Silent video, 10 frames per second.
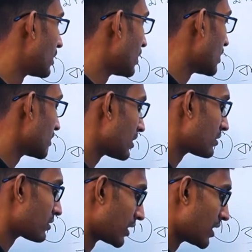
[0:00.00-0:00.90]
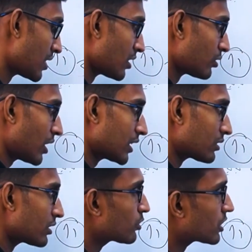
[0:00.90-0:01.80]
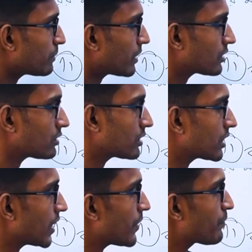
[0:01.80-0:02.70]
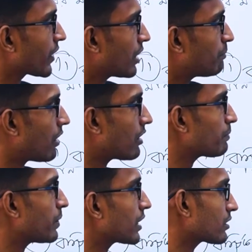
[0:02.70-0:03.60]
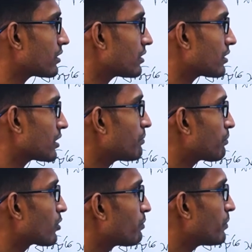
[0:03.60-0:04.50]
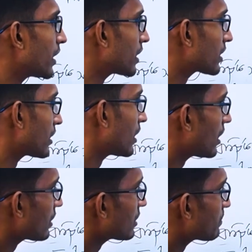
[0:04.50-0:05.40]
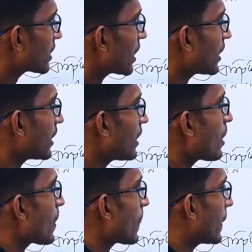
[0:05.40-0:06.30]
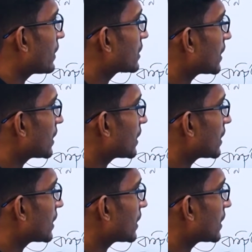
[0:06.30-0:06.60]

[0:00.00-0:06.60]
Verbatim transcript: সাশ্রয় তো আশা করি বুঝতে পারছো যে পাওয়ার ফ্যাক্টর ইমপ্রুভমেন্ট স্পেশালি যে